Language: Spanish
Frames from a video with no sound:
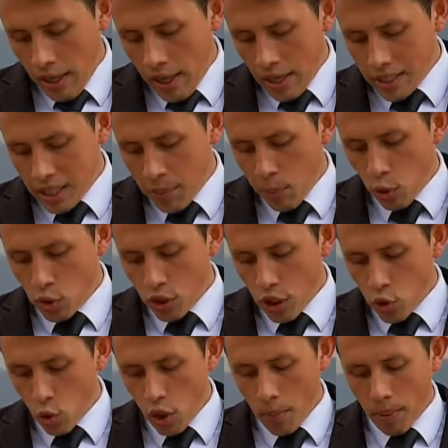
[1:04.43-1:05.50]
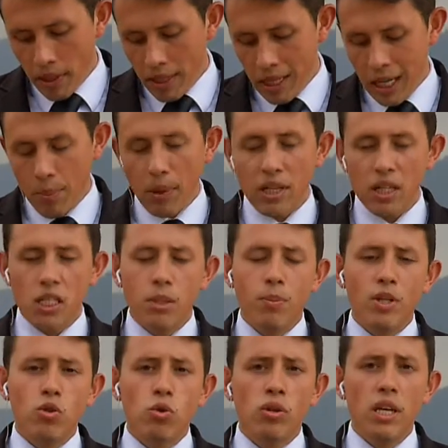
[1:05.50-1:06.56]
este proceso depende de la
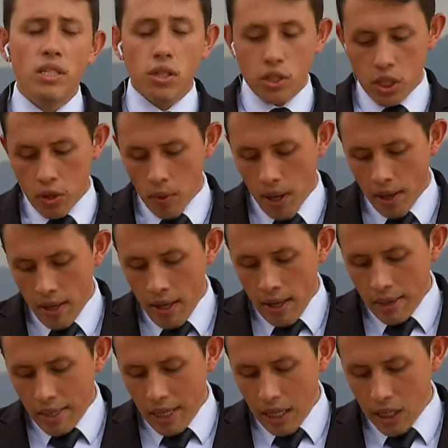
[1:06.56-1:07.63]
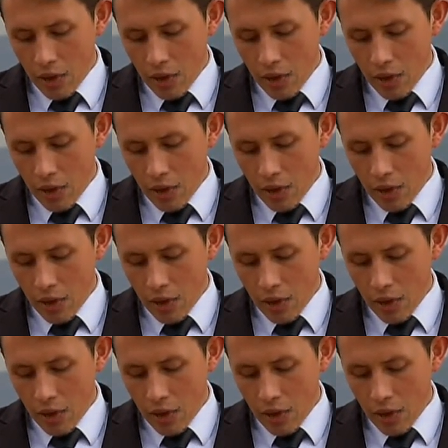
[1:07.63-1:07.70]
participación decisiva de la